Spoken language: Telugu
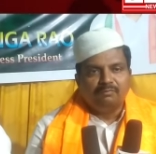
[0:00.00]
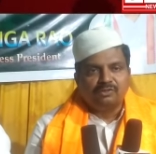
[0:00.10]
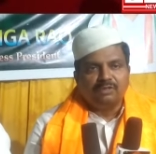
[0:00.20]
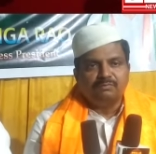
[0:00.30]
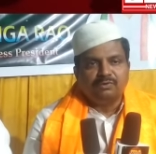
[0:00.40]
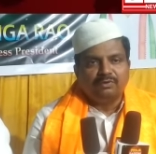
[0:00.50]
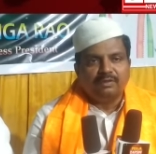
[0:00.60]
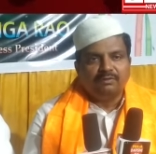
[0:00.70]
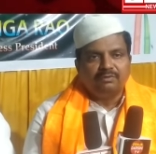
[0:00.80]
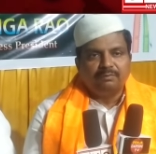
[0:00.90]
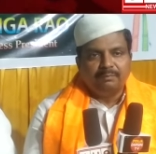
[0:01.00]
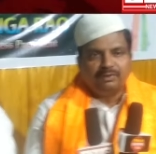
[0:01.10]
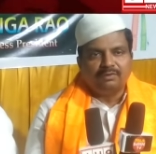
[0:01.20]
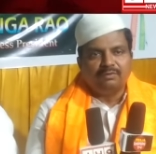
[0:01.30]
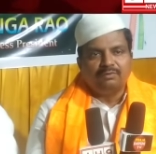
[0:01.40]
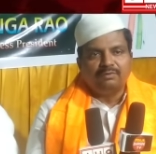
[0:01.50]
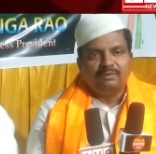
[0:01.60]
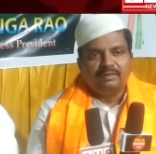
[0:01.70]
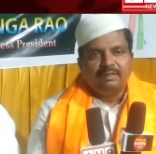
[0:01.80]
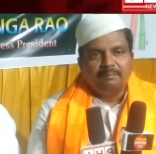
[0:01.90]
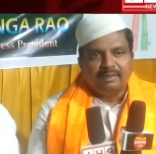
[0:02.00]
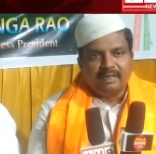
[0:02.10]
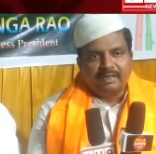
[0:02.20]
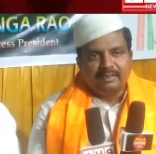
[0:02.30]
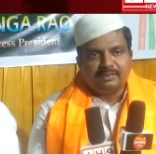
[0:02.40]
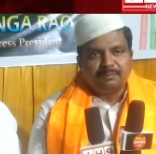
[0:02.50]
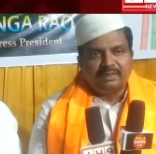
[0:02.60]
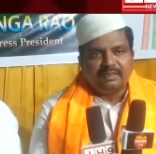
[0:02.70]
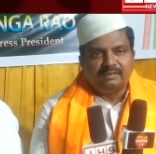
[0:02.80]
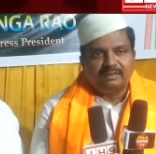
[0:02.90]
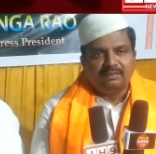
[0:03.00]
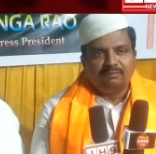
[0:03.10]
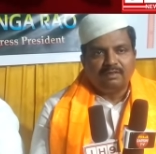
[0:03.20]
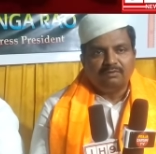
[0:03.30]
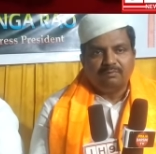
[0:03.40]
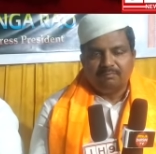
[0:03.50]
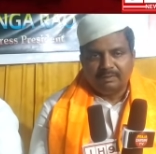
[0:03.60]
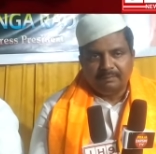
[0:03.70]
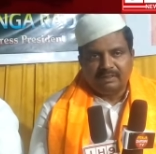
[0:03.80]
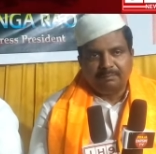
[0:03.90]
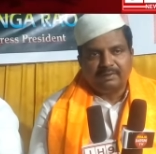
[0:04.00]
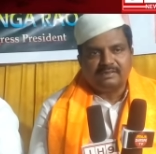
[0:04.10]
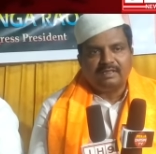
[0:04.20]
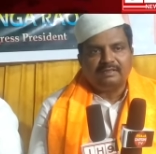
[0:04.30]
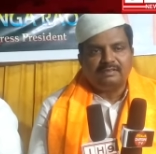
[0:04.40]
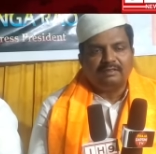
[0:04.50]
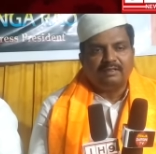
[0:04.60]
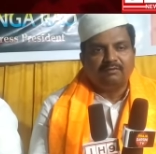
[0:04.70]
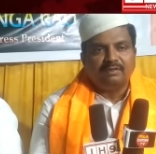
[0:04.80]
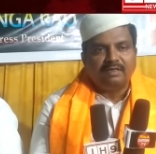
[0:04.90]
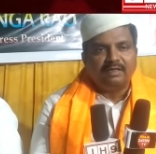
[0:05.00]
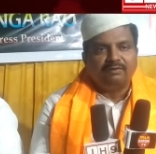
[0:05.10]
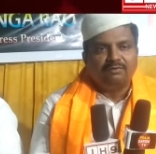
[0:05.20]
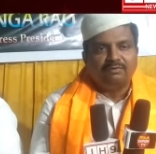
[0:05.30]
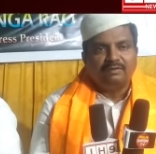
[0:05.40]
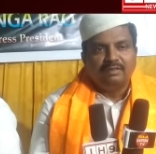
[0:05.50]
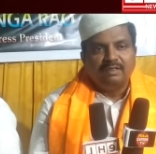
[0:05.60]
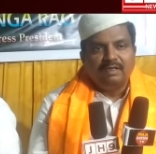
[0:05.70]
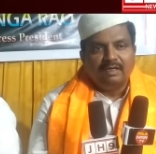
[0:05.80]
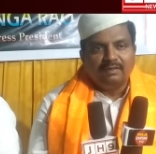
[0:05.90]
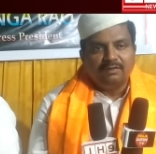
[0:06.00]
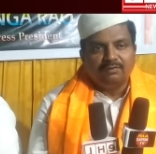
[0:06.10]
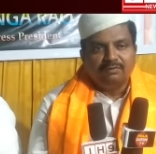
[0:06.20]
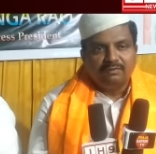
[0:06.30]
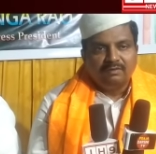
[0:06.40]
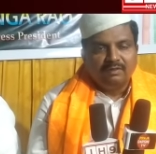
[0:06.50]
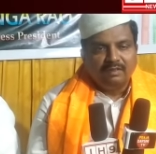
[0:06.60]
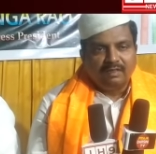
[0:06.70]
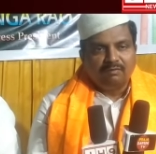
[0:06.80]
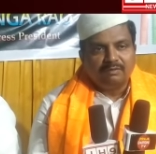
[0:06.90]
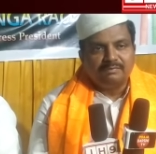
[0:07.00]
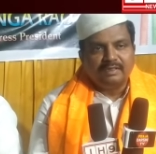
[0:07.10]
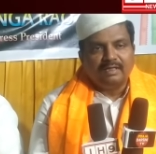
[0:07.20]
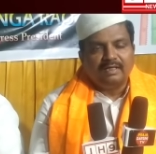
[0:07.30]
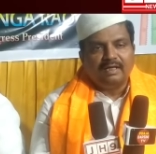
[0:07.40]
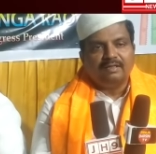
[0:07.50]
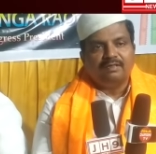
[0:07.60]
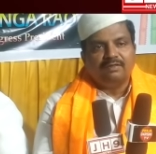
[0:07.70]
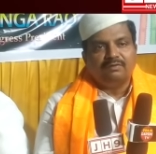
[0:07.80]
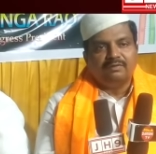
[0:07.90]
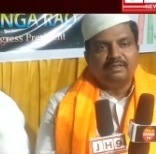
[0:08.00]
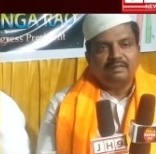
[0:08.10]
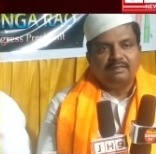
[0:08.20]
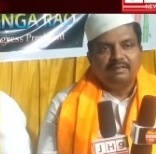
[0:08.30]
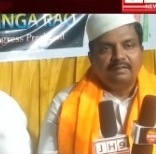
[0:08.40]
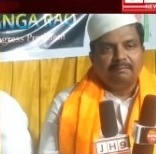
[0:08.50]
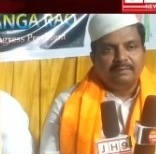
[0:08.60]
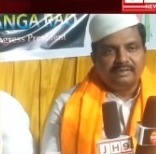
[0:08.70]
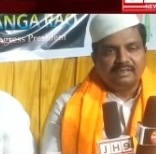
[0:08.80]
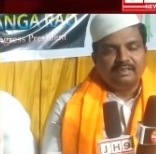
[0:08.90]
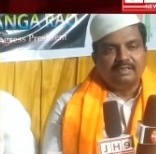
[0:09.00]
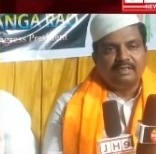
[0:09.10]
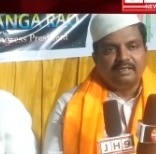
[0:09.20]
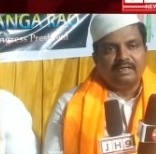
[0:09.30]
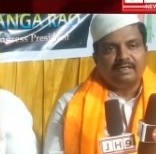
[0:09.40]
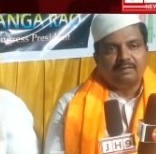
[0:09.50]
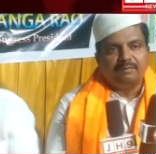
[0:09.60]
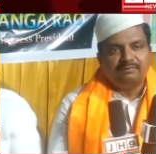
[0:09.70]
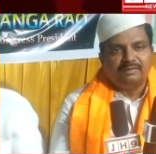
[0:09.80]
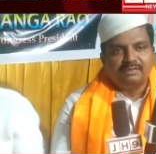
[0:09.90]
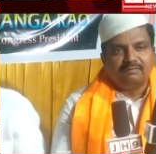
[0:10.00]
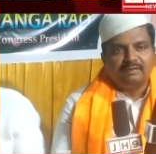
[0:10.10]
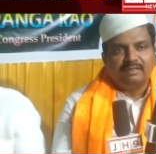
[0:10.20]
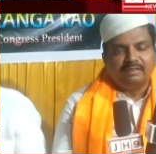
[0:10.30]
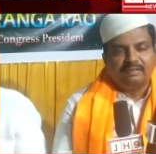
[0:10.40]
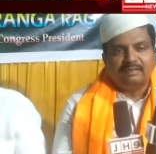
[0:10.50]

ముస్లిం సోదరులు మిత్రులు కాంగ్రెస్ పార్టీకి చెందినవారు పక్షాలకు చెందినటువంటి నాయకులు అందరూ రావటం చాలా ఆనందంగా ఉంది ప్రత్యేకంగా ఈ కార్యక్రమం చేసినటువంటి